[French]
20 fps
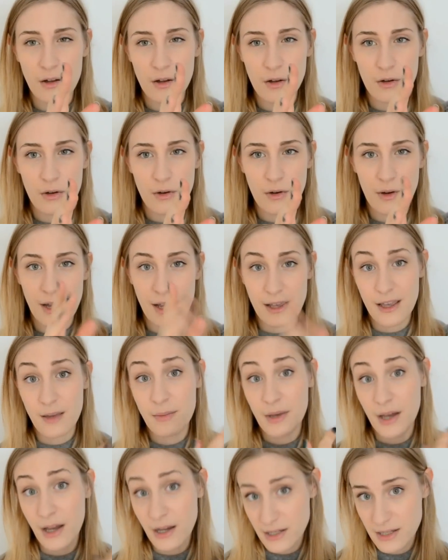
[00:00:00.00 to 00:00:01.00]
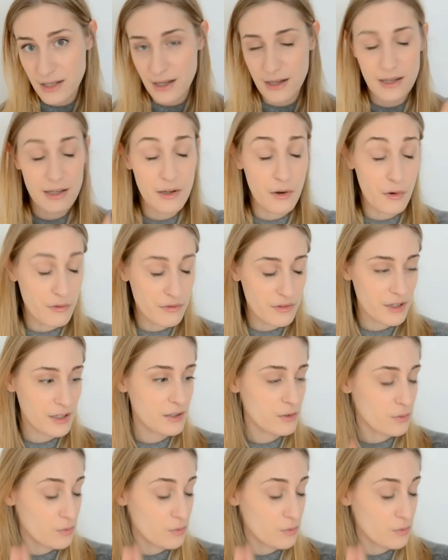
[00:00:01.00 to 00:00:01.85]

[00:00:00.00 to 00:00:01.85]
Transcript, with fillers: euh, à la caméra que ça n'est en vrai.